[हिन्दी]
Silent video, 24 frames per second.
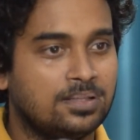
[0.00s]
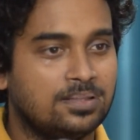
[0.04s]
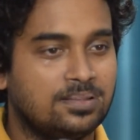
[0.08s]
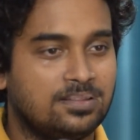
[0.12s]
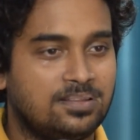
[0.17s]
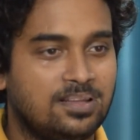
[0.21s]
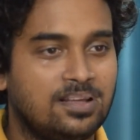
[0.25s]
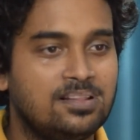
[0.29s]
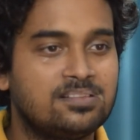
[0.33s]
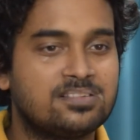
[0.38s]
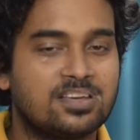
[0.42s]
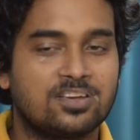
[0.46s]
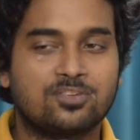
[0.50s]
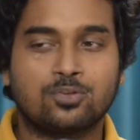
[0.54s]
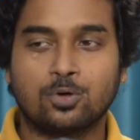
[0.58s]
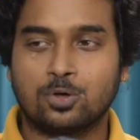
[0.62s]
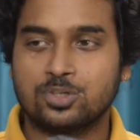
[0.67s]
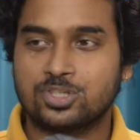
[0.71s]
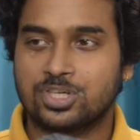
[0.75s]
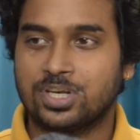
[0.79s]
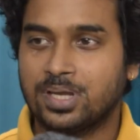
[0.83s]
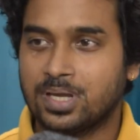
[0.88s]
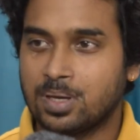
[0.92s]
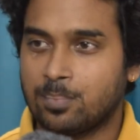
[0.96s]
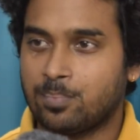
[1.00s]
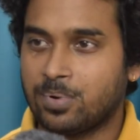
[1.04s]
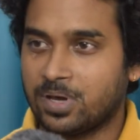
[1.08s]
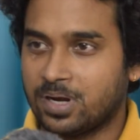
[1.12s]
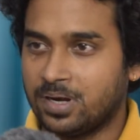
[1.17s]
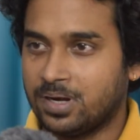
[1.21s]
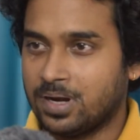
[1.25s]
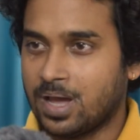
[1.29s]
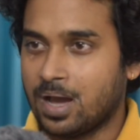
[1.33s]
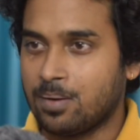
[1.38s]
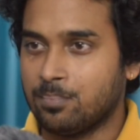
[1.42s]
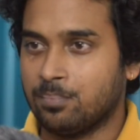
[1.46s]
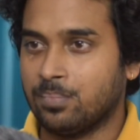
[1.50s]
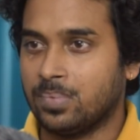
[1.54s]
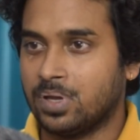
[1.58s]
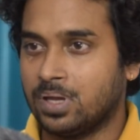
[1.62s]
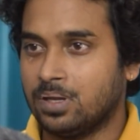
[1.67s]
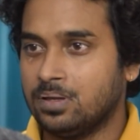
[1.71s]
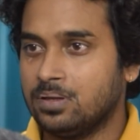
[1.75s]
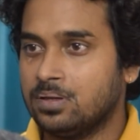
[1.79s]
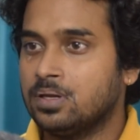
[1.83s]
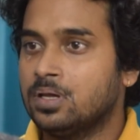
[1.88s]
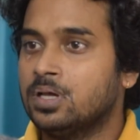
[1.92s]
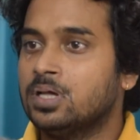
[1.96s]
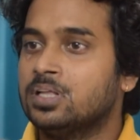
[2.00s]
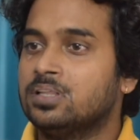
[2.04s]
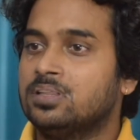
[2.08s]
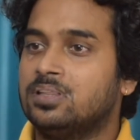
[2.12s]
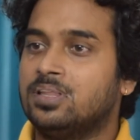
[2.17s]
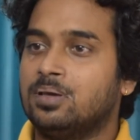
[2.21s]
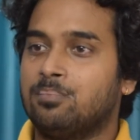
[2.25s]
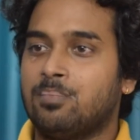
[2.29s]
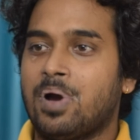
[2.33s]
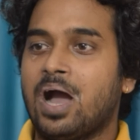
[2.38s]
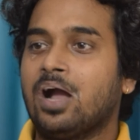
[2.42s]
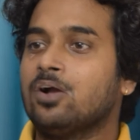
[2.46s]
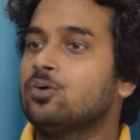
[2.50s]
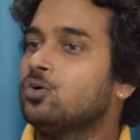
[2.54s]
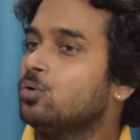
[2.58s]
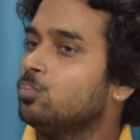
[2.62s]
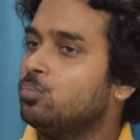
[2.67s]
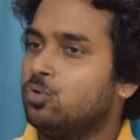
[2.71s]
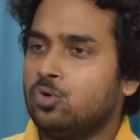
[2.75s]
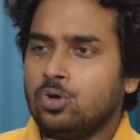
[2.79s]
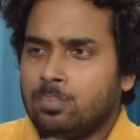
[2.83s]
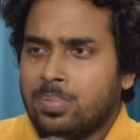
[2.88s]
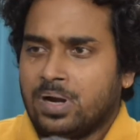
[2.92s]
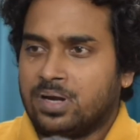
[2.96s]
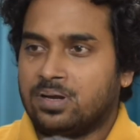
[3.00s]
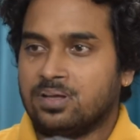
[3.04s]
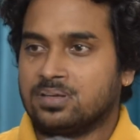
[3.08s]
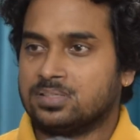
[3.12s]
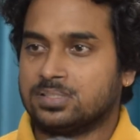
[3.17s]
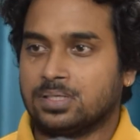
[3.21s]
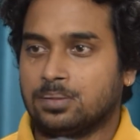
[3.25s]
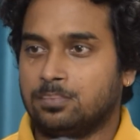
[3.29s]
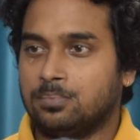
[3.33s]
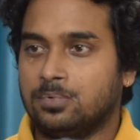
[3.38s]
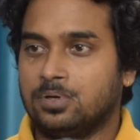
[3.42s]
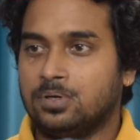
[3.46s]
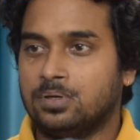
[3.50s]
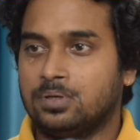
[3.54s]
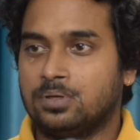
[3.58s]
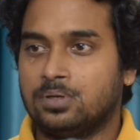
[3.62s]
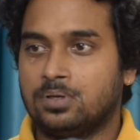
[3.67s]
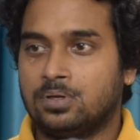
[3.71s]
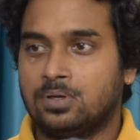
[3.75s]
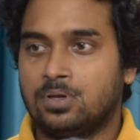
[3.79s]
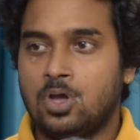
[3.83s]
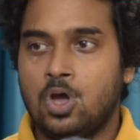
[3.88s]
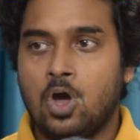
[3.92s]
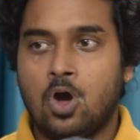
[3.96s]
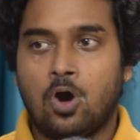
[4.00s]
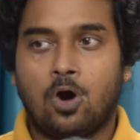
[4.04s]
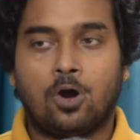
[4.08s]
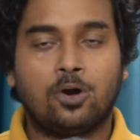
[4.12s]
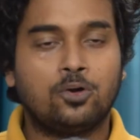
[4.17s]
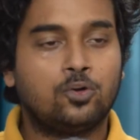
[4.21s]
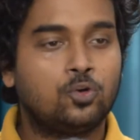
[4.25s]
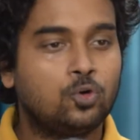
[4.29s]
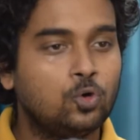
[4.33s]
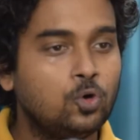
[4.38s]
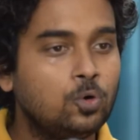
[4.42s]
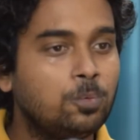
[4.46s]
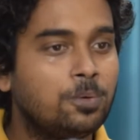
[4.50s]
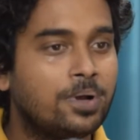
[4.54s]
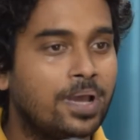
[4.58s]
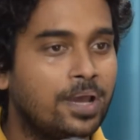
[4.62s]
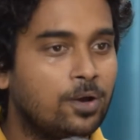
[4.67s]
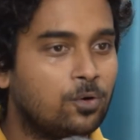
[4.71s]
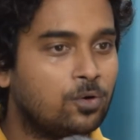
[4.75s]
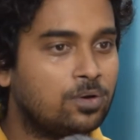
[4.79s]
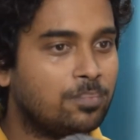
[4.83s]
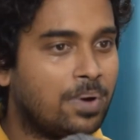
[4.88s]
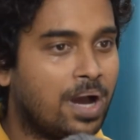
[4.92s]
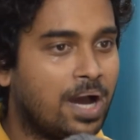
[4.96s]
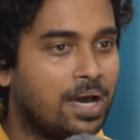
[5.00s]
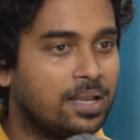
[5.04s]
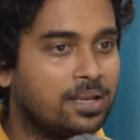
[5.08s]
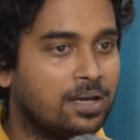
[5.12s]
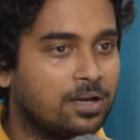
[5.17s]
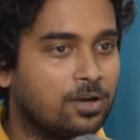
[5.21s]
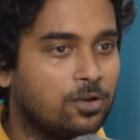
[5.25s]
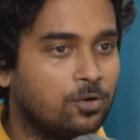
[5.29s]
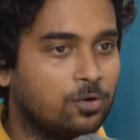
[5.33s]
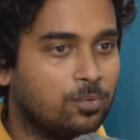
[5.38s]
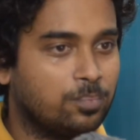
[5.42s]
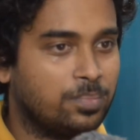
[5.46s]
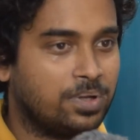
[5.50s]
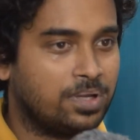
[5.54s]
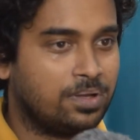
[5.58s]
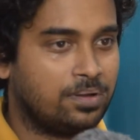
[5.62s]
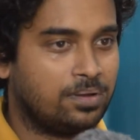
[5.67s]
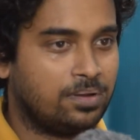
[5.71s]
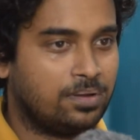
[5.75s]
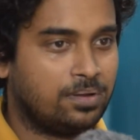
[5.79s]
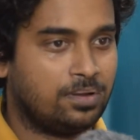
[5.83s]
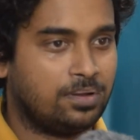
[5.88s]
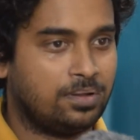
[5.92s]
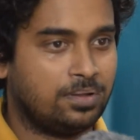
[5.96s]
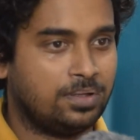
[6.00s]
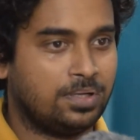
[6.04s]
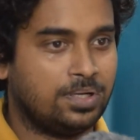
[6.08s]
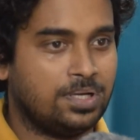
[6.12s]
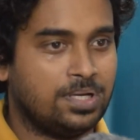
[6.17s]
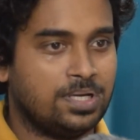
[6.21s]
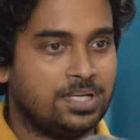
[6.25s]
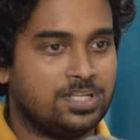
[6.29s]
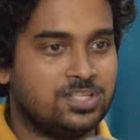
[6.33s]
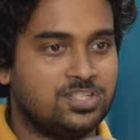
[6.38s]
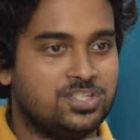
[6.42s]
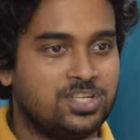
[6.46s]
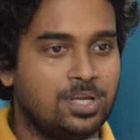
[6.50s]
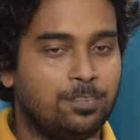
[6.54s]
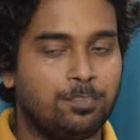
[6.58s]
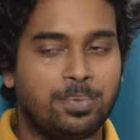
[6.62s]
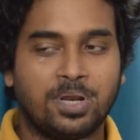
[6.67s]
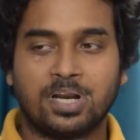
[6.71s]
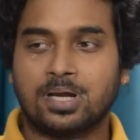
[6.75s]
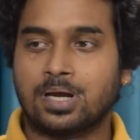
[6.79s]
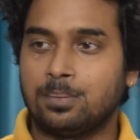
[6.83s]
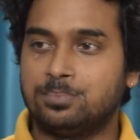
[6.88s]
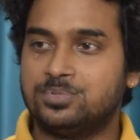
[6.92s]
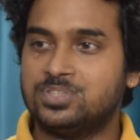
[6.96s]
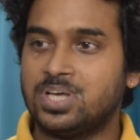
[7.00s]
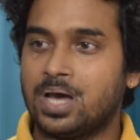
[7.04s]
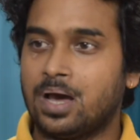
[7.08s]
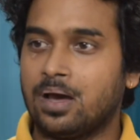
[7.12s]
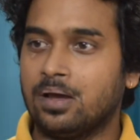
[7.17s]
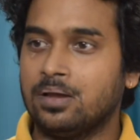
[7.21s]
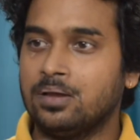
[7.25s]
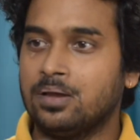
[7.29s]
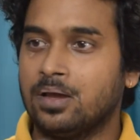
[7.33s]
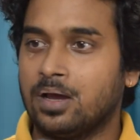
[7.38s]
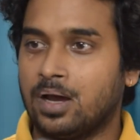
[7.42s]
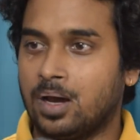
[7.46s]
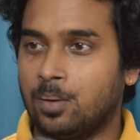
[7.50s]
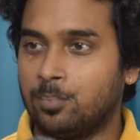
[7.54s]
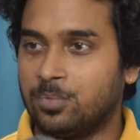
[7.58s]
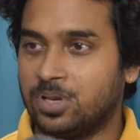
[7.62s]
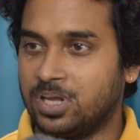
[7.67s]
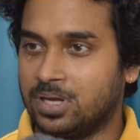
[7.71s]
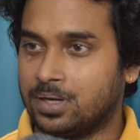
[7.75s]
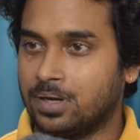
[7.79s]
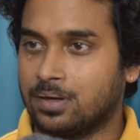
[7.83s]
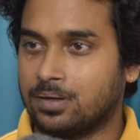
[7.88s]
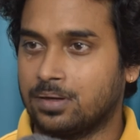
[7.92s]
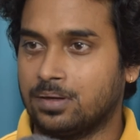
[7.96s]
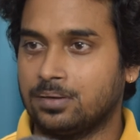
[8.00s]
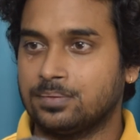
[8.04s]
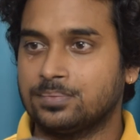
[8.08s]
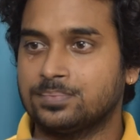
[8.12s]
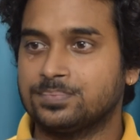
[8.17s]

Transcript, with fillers: दिल से सोचने के परिणाम में दिमाग को भूल बैठे सब और डूब गए उन महानगरों में जिन पर कब्जा अमेरिका का